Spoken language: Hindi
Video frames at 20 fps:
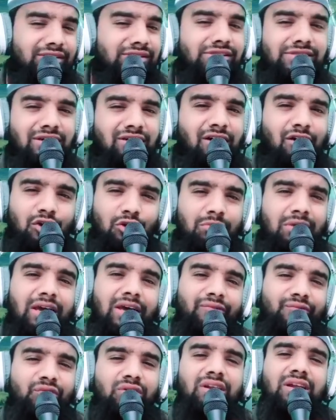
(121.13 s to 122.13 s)
दिल से कानों में
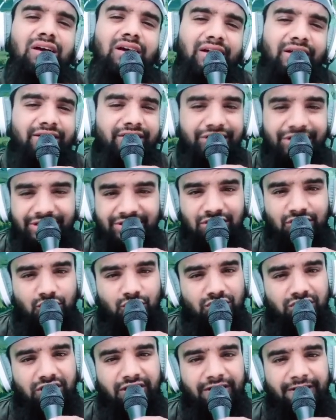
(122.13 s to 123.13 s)
एयरफोन लगा के लीड से
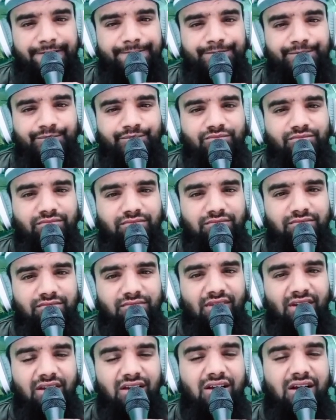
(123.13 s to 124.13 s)
सुनते हैं
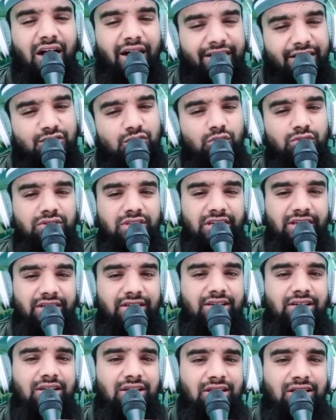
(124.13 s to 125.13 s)
गाने सुनते
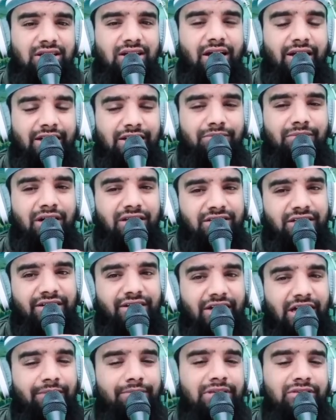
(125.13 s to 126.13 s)
हैं गाने बाजे
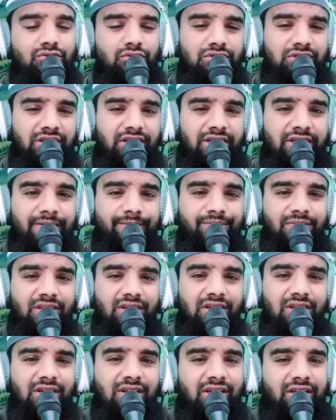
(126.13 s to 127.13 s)
ड्रामे सुनते हैं
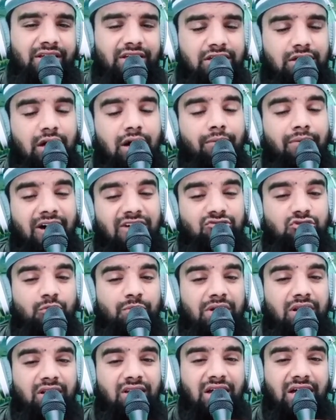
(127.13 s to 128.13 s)
इन आवाज़ों
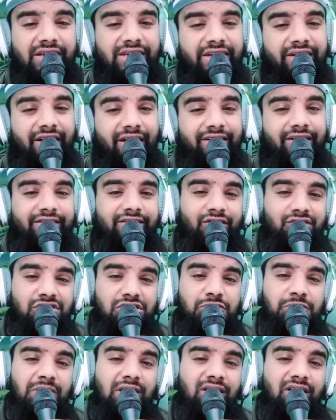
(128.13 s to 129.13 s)
पर अल्लाह की लानत है और
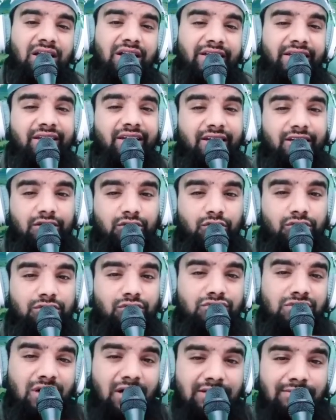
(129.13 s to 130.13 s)
जिस पर अल्लाह की लानत
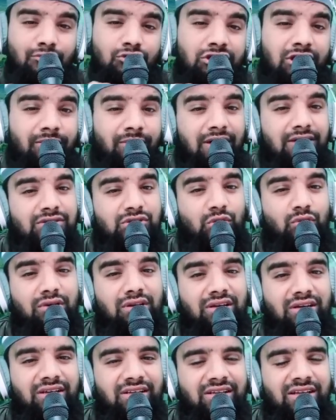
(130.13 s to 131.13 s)
होती है उसको आज मुसलमान सुन
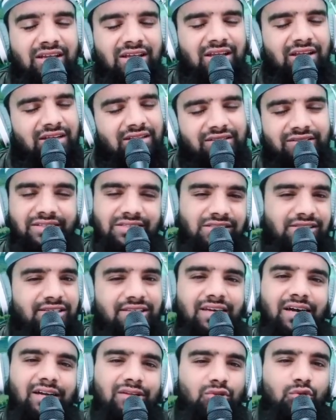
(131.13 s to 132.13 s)
रहा है दिल
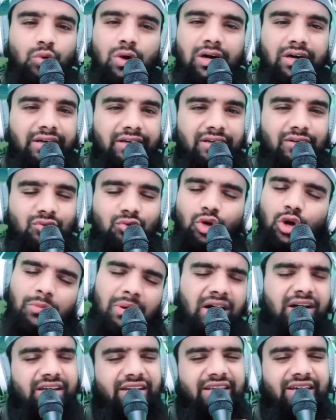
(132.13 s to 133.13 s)
से यार दुआ करें
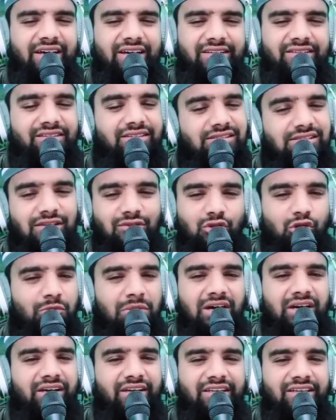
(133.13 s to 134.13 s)
तोबा करें यार दिल से
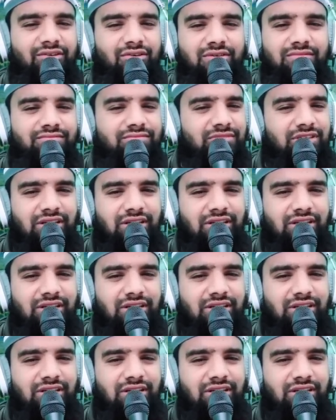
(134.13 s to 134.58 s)
तोबा करें और